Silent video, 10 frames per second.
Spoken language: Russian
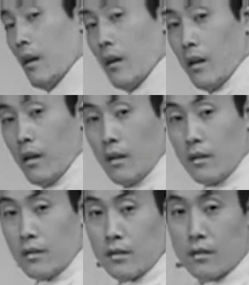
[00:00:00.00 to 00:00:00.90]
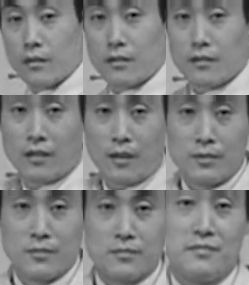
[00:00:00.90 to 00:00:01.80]
тут будет совершенно по
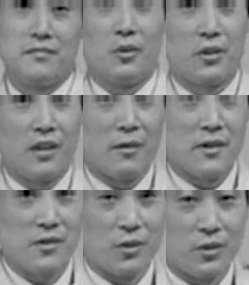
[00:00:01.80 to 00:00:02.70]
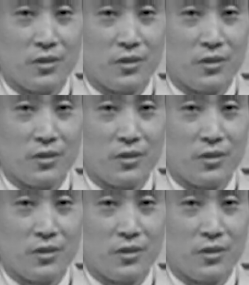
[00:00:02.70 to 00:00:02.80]
минимуму. И вот